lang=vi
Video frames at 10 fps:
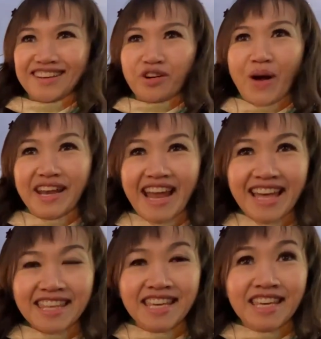ngoài
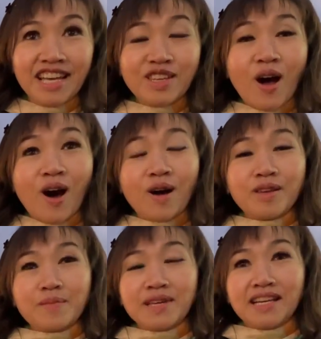ra thì à, cho
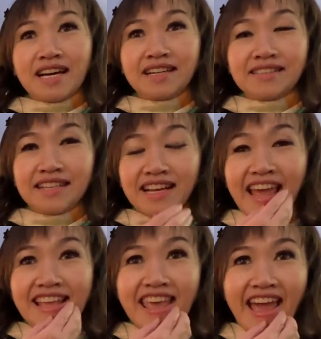giống như là à,
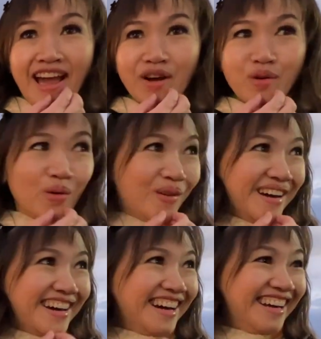khán giả của
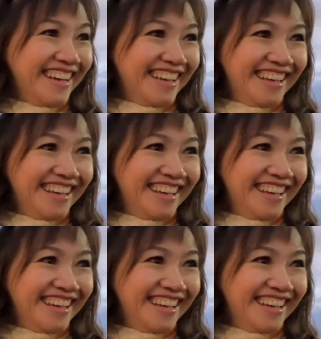à,